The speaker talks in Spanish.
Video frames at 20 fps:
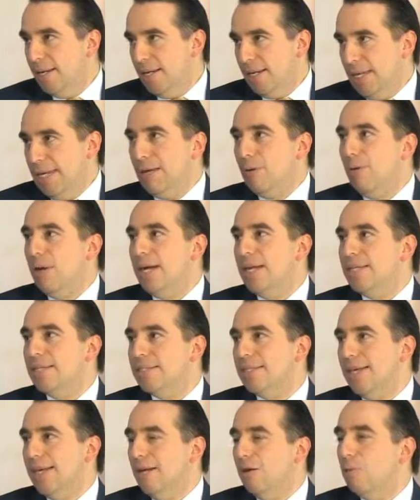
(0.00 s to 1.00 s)
y cuál
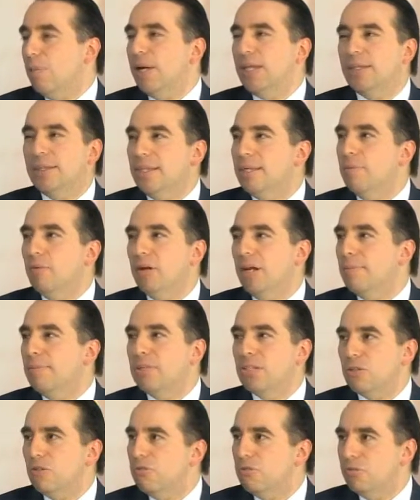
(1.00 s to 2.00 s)
es el objetivo y la
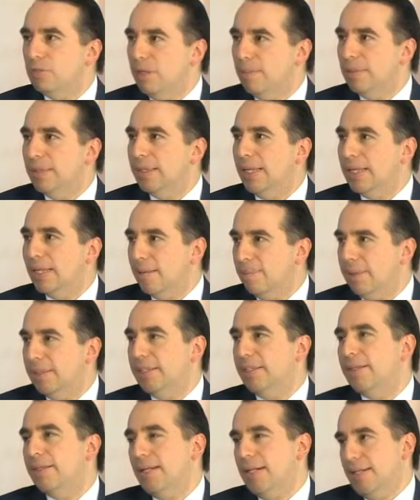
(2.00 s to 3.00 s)
misión fundamental que
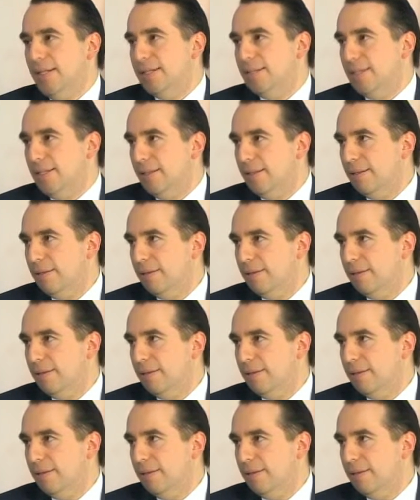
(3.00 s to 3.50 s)
pretenden alcanzar.